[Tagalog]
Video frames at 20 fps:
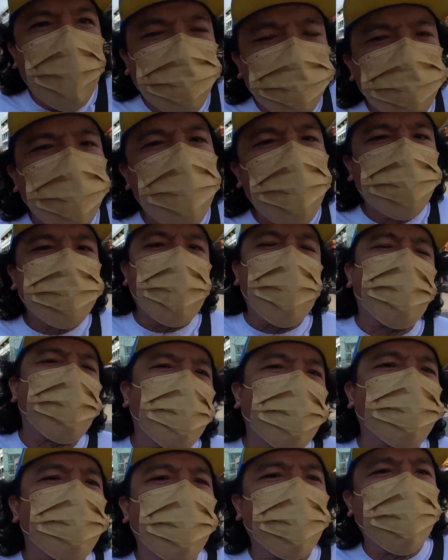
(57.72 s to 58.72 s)
At
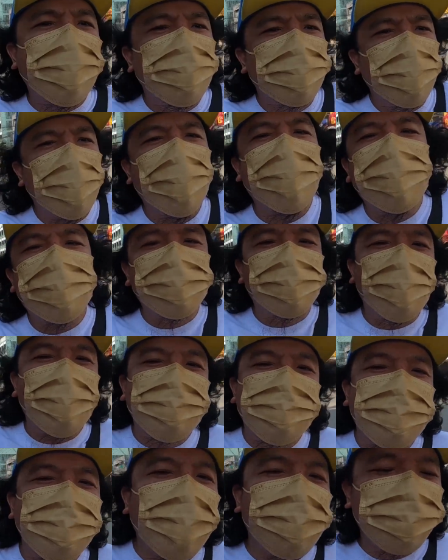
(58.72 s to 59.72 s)
pinatawag ko kayong lahat
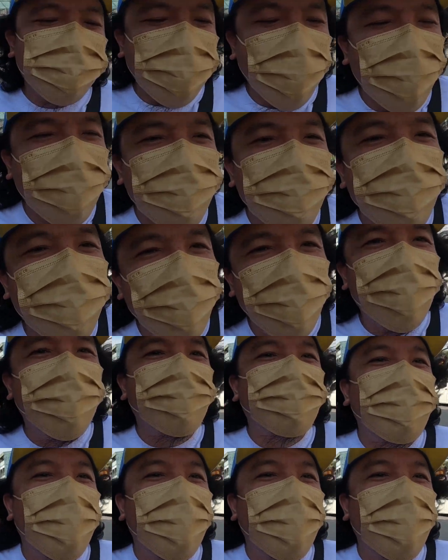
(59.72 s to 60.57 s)
WhatsApp sa inyo